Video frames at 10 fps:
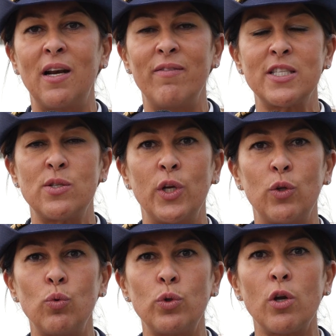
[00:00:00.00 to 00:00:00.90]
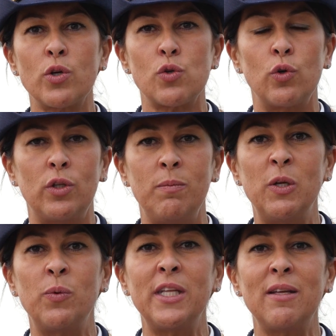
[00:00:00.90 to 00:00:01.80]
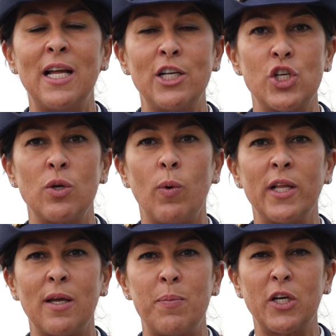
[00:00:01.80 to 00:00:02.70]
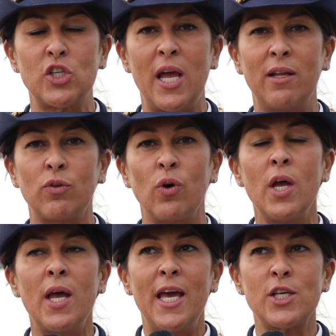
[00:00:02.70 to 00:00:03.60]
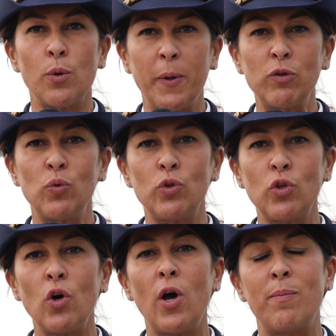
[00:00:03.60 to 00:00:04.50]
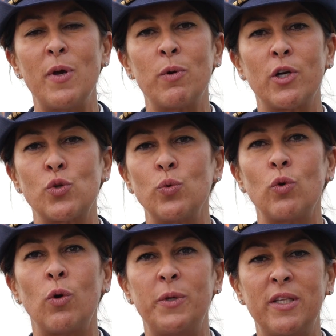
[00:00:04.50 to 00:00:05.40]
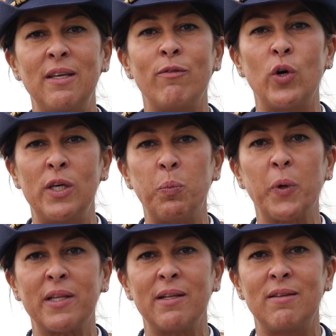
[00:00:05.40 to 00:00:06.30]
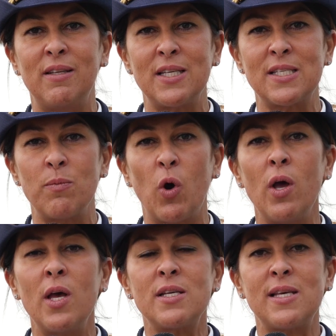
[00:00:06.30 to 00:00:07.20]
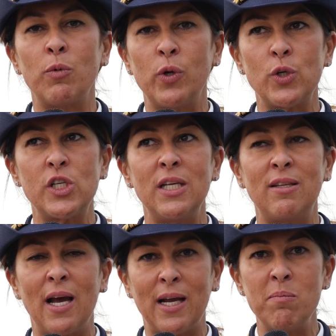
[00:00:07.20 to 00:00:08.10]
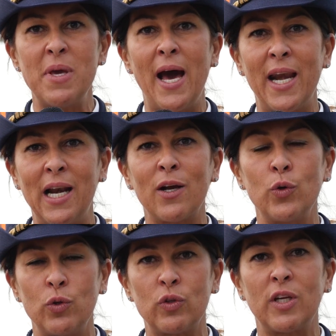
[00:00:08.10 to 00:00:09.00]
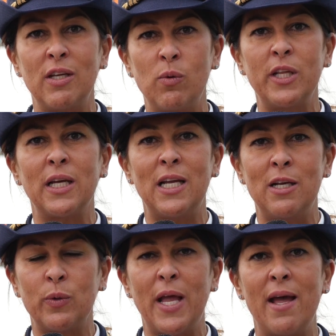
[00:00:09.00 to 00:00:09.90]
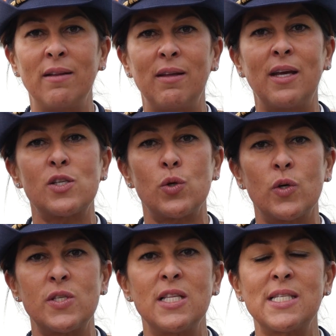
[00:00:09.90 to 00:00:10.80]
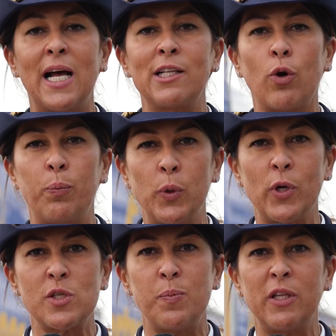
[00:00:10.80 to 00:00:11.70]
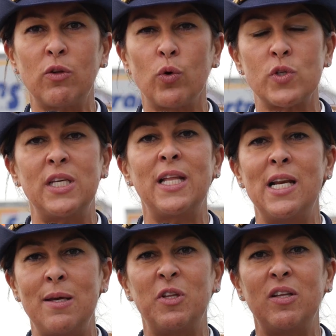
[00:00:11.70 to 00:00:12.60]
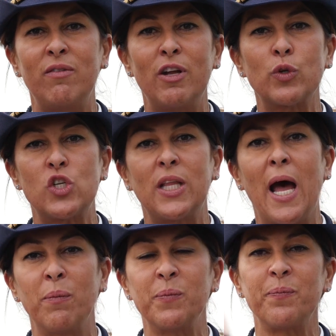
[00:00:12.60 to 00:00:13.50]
rilevazione tutor sono diminuiti del 50% e soprattutto abbiamo raggiunto un obiettivo importantissimo, siamo riusciti a cambiare la condotta di guida degli utenti che sono senz'altro più rispettosi dei limiti di velocità.